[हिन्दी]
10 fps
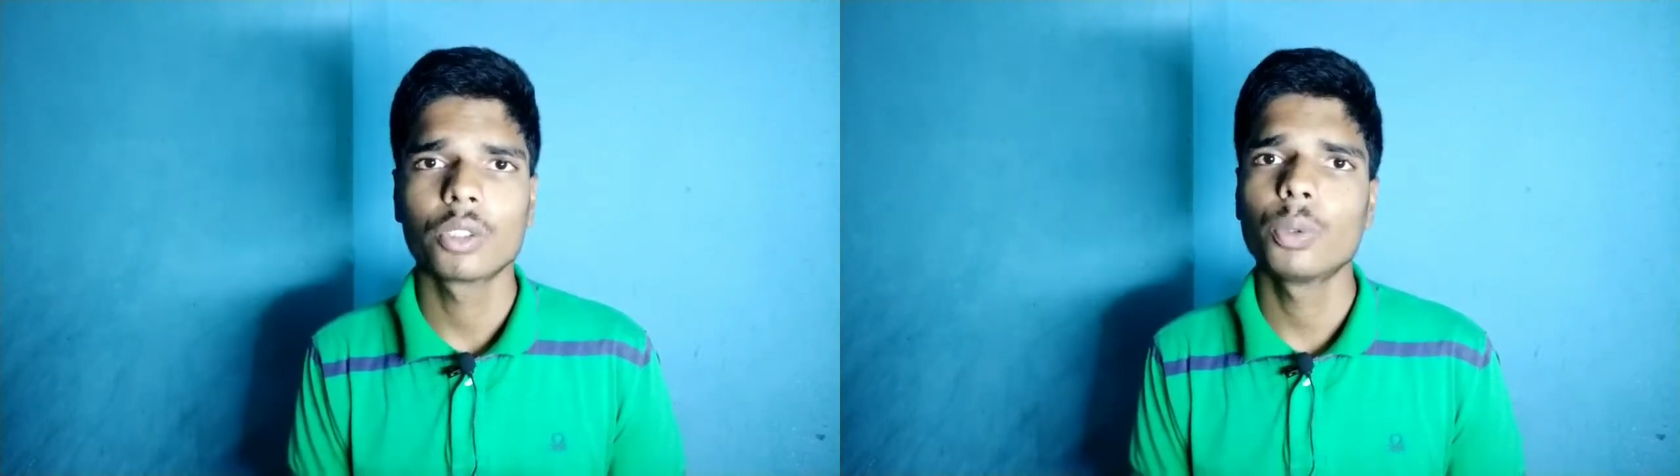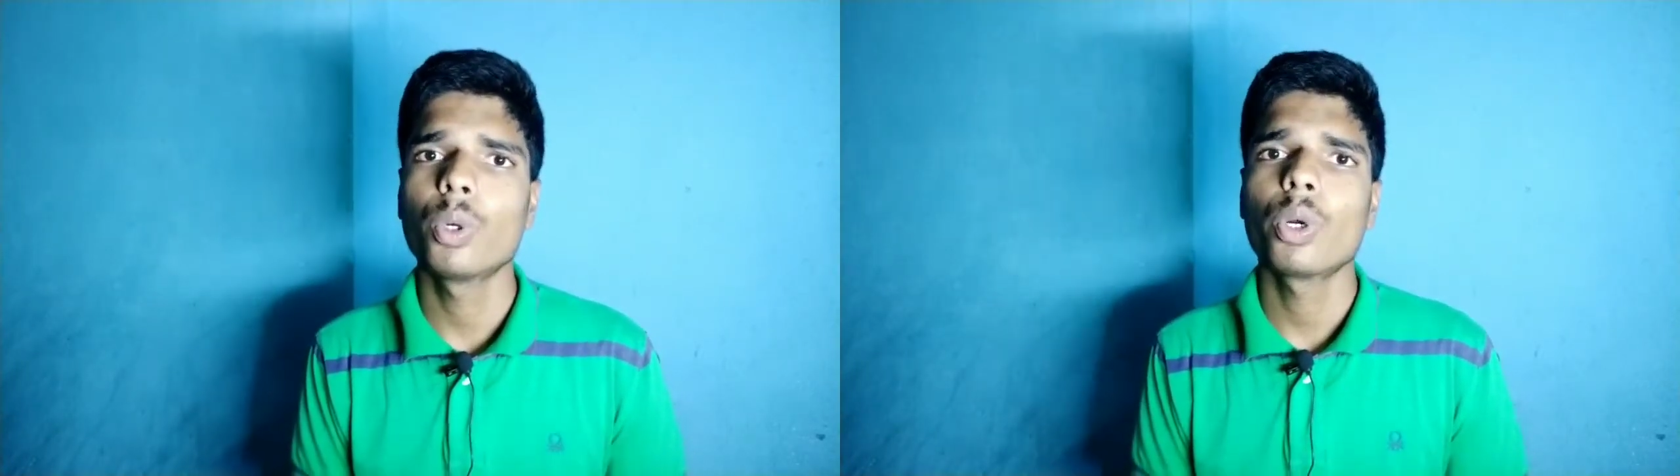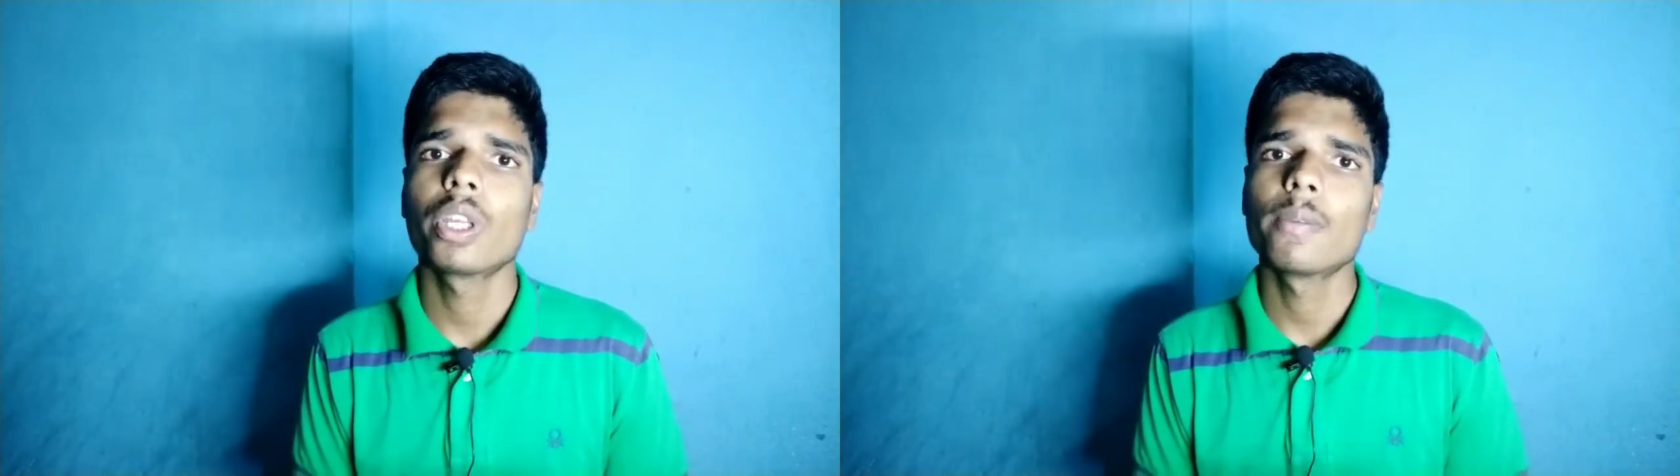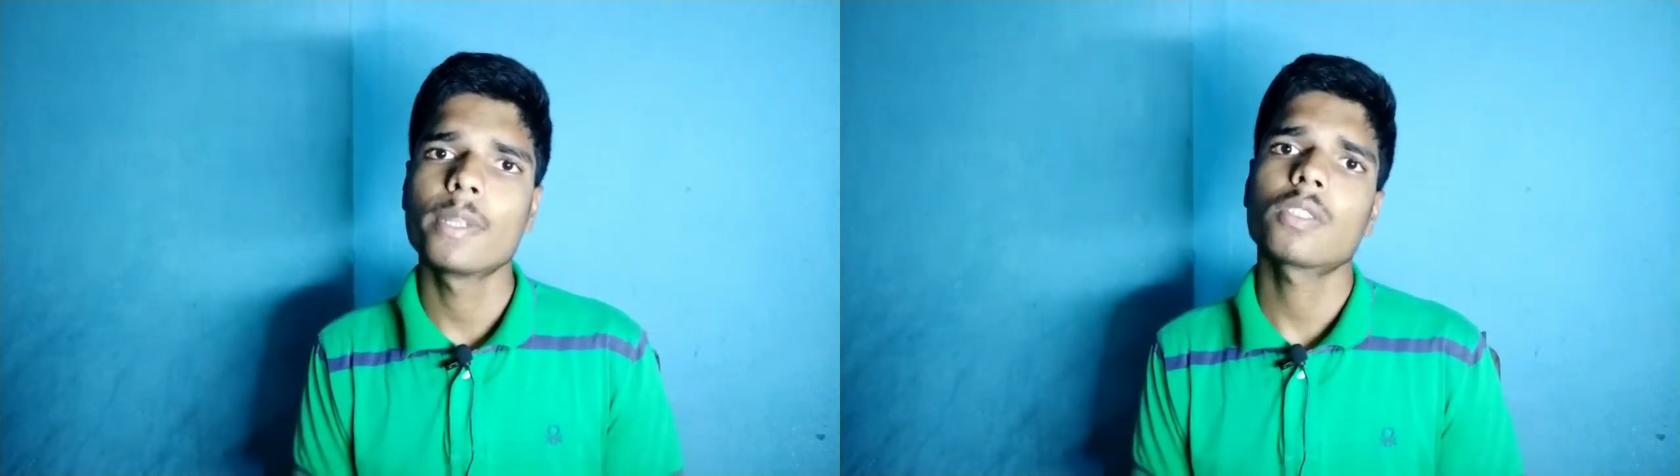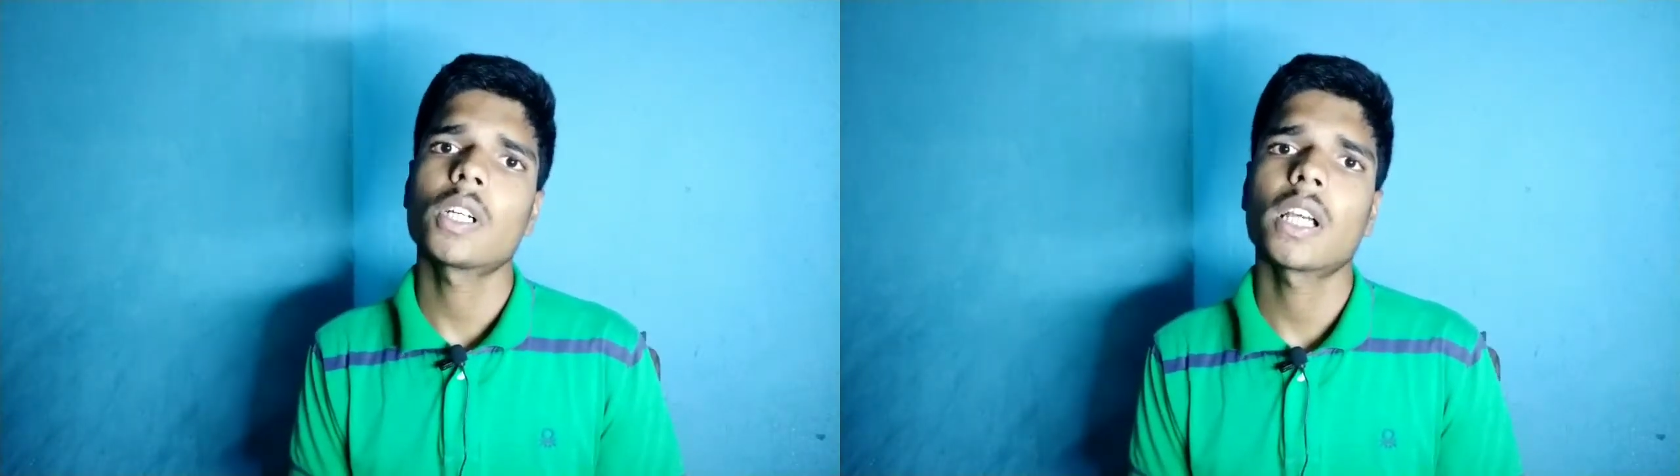तो वो ए
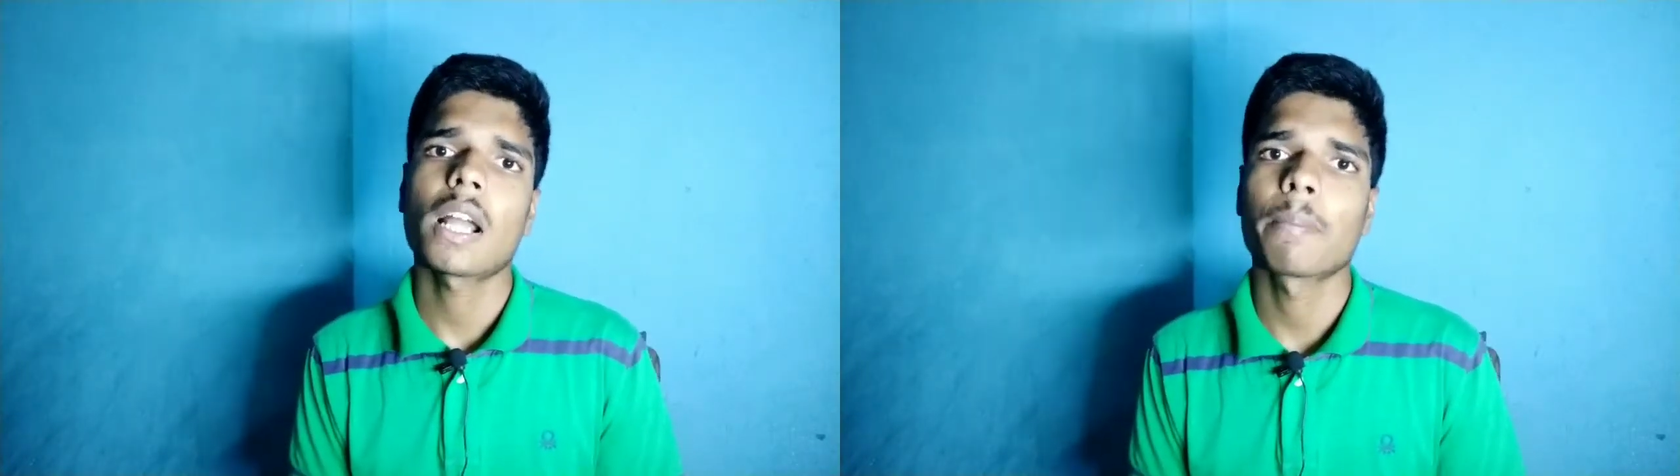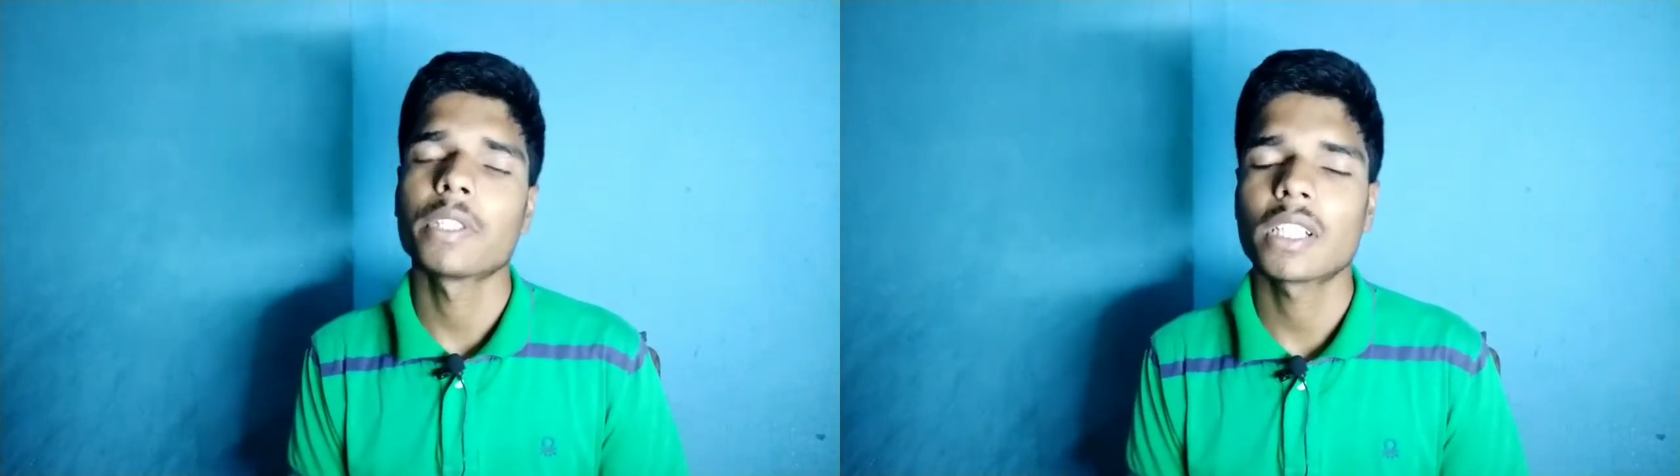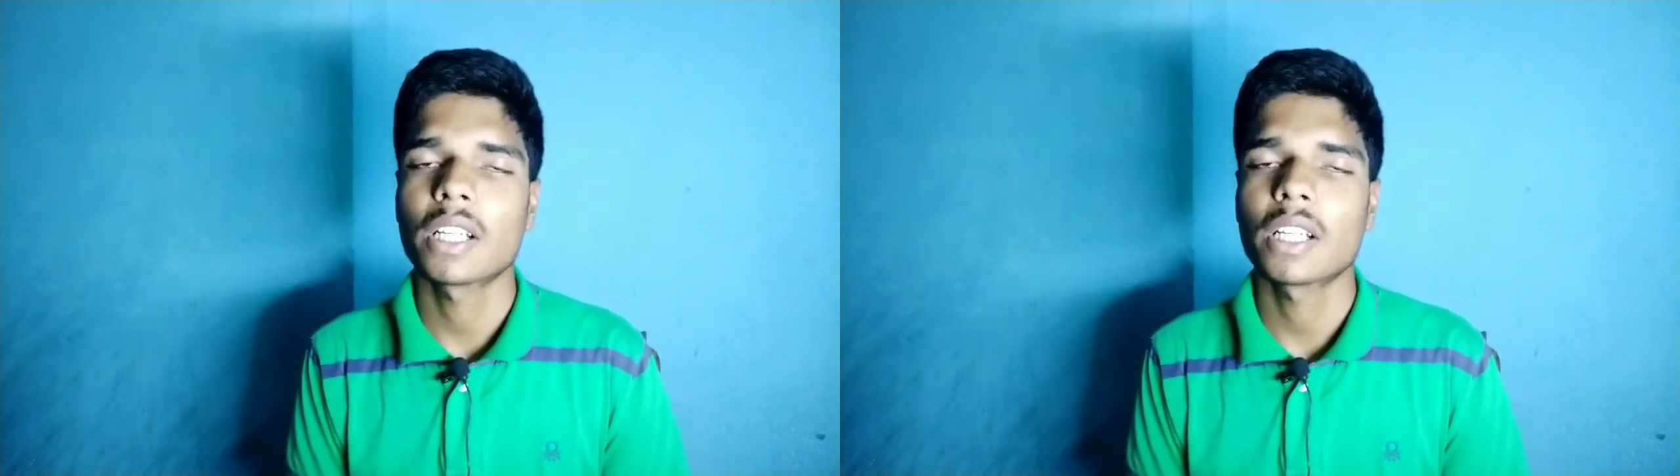को अगर आप मिस